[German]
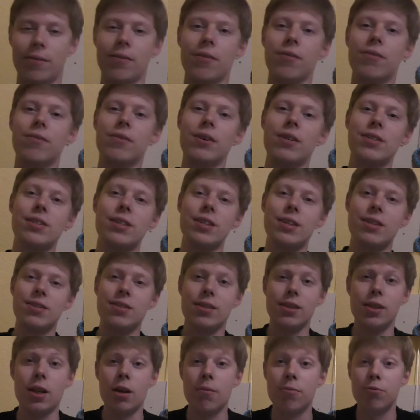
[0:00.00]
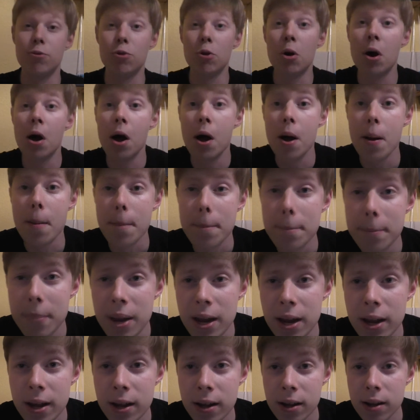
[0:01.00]
Was ihr gesehen habt für
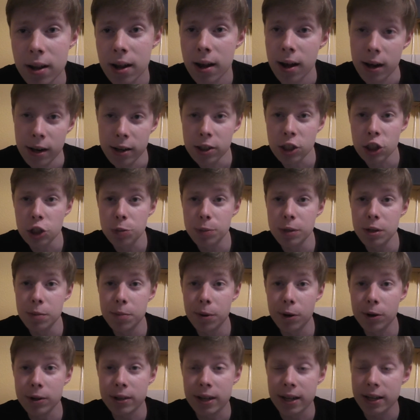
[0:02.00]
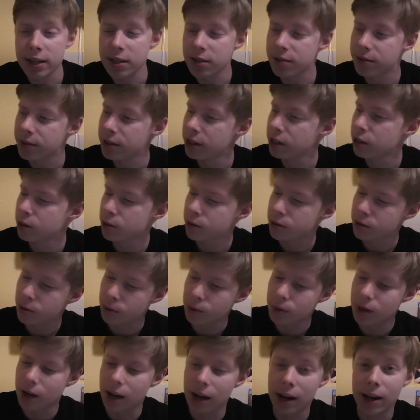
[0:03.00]
mehr alte Spiele, Podcast-Videos
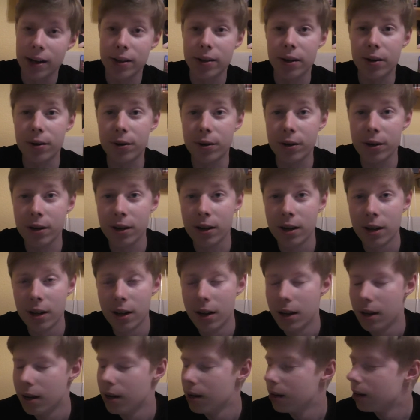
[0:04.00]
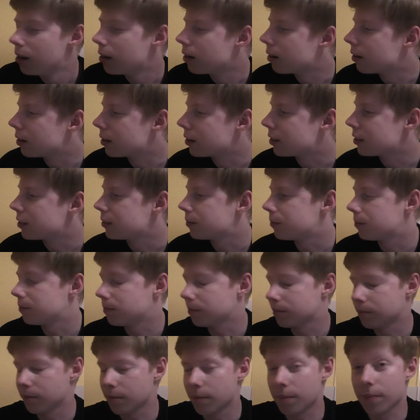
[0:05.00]
oder halt auch äh,
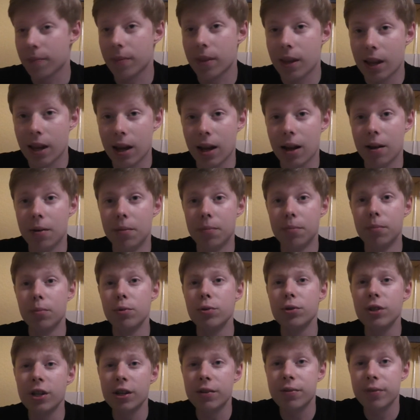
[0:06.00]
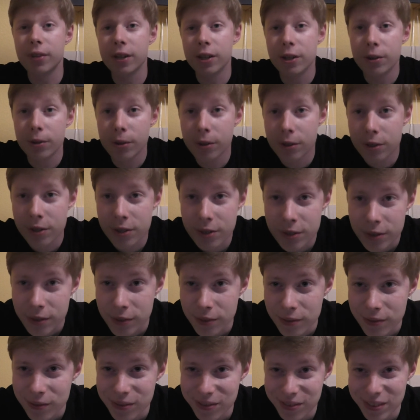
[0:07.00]
Musikvideos,
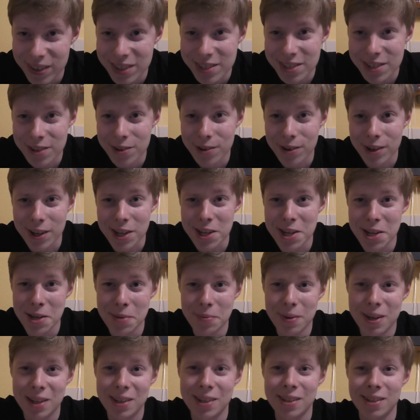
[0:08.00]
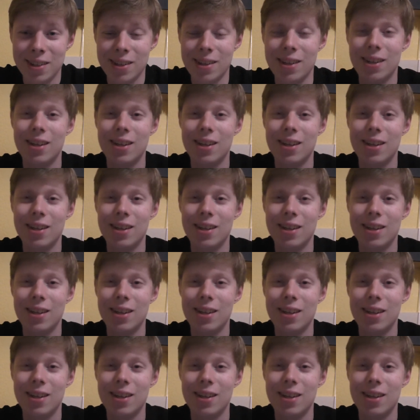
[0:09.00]
was auch immer.